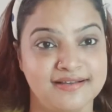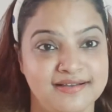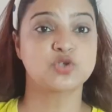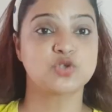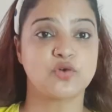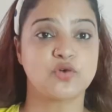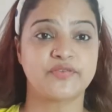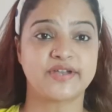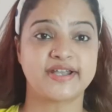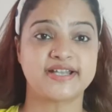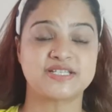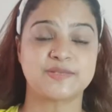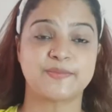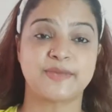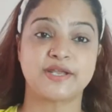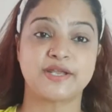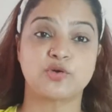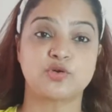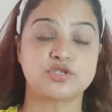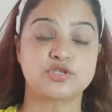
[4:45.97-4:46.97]
सो so फ्रेंड्स
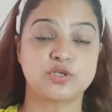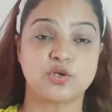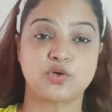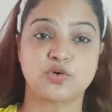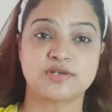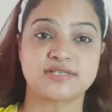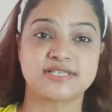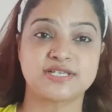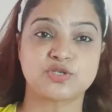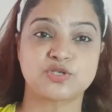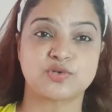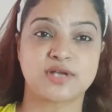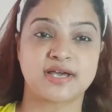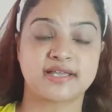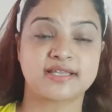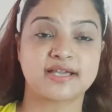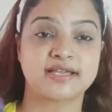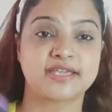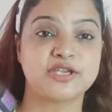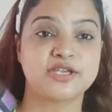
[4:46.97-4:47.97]
मैंने कुछ लोगों से सुना
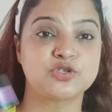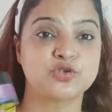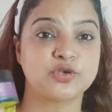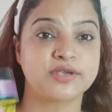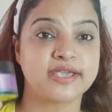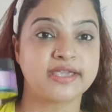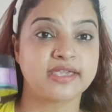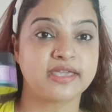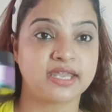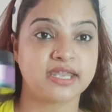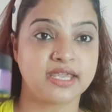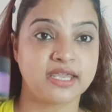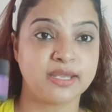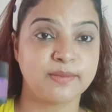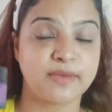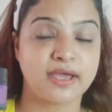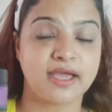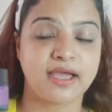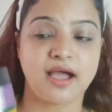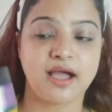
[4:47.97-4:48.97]
था कि जो ये
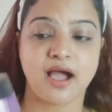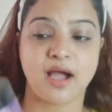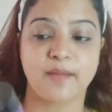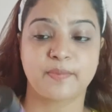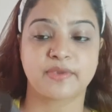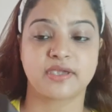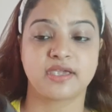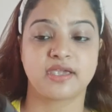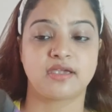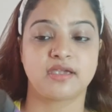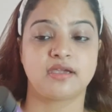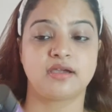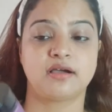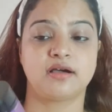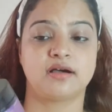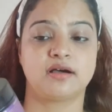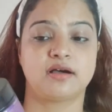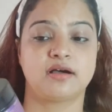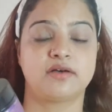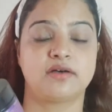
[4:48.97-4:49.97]
क्रीम है
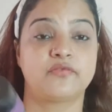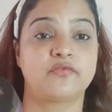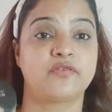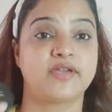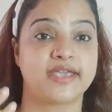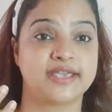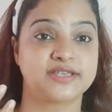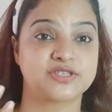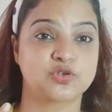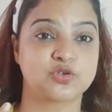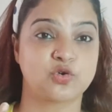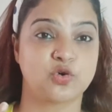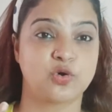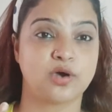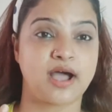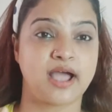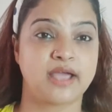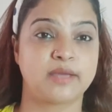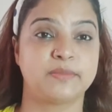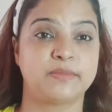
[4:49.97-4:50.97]
आपके फेस को
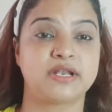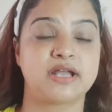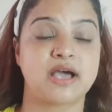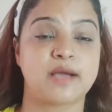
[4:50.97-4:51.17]
आई I मीन mean,